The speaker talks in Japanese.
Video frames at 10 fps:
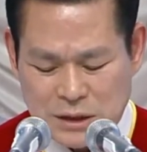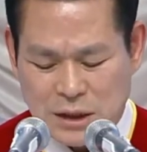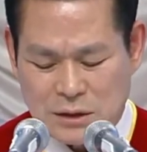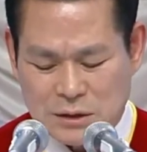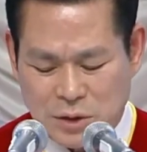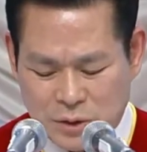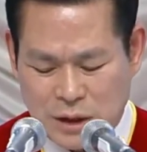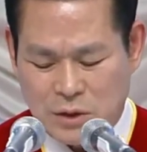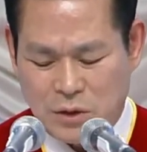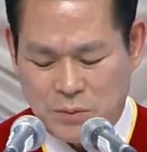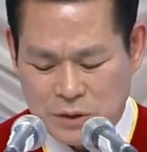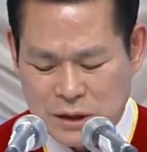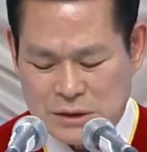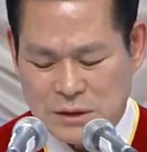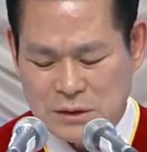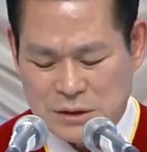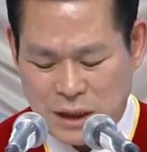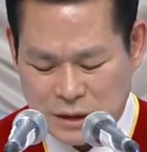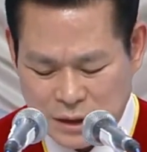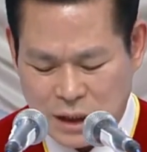十二弟子を交代
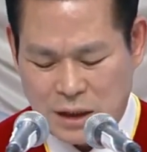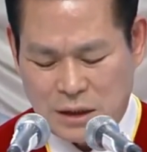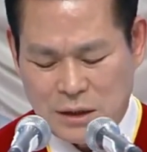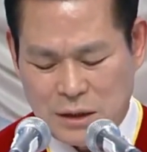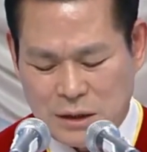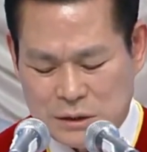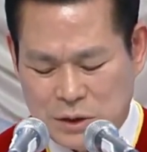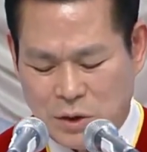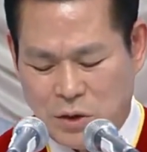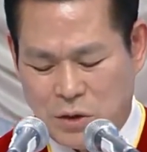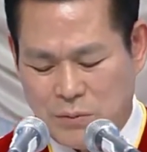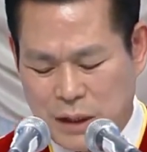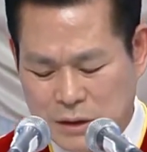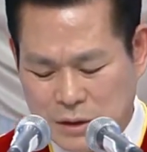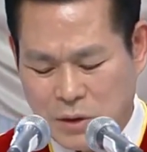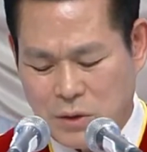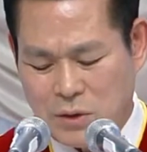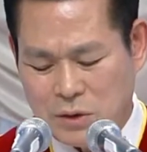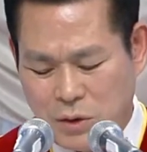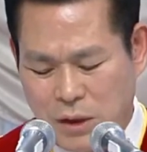に使わしたのではなく、主に
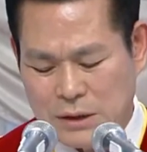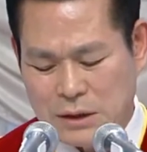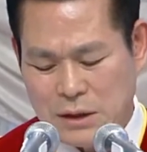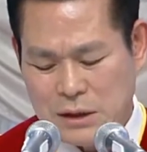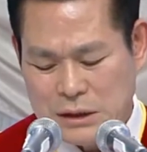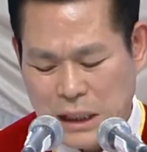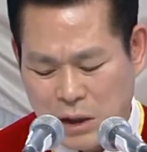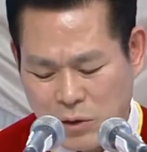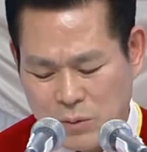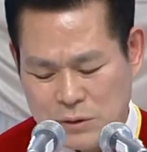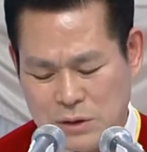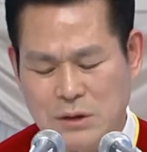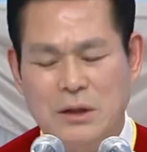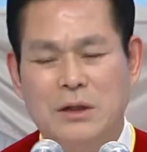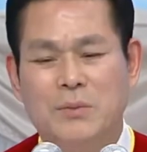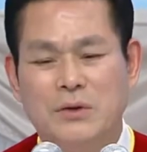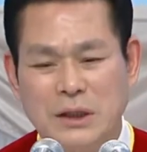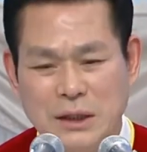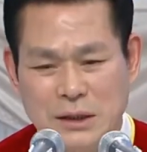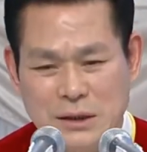ペテロとヨハネ、ヤコブを
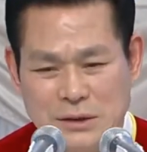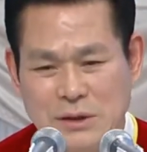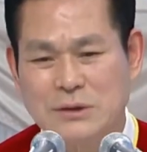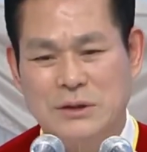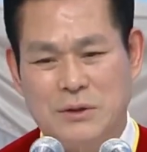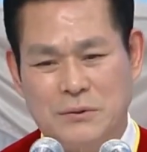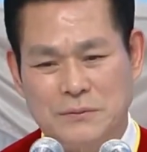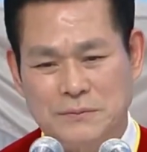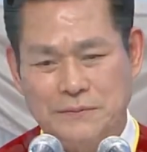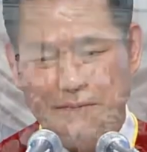使わされたのです。